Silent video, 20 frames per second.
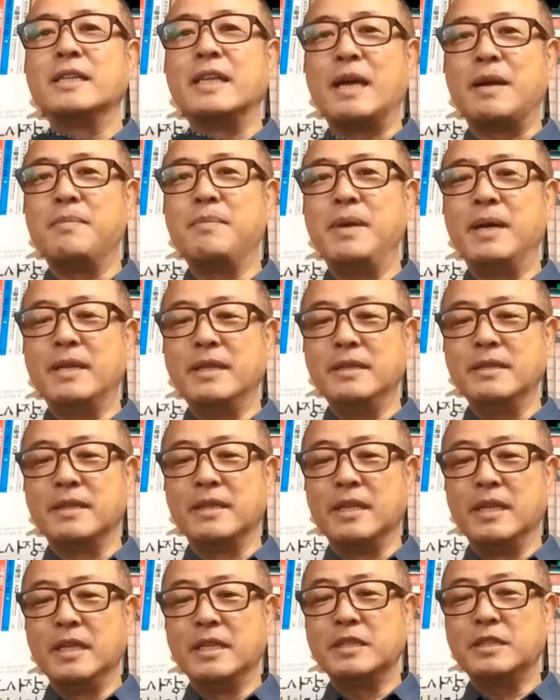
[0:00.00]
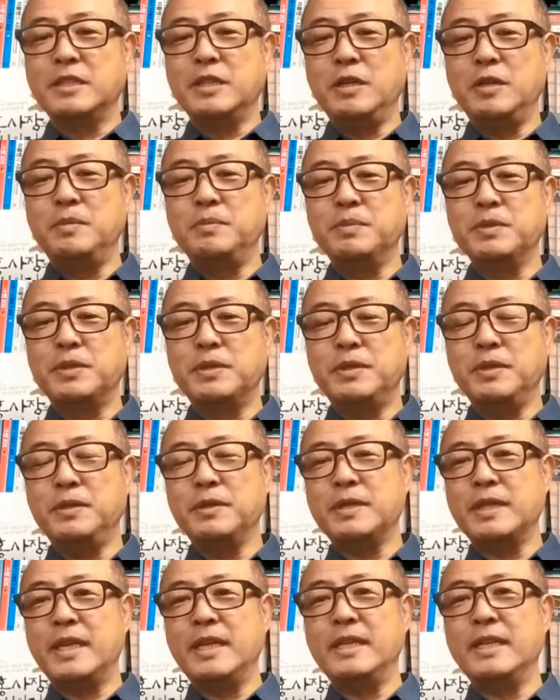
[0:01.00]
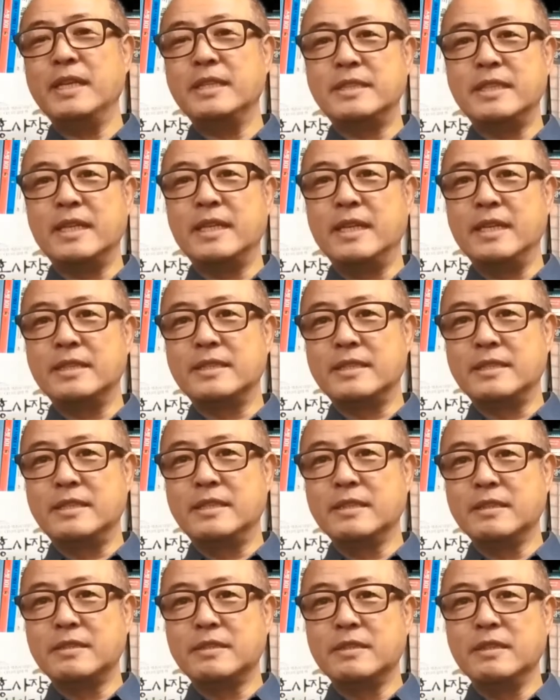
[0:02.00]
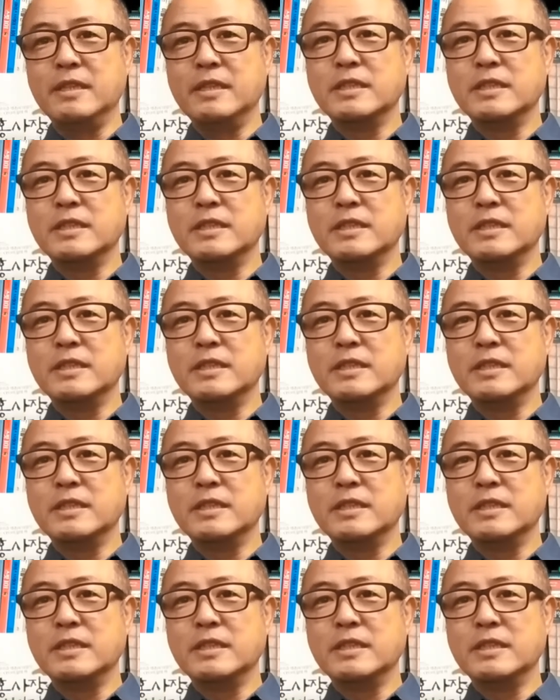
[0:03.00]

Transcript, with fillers: 양말은 처음부터 케이에스엔에스, 즉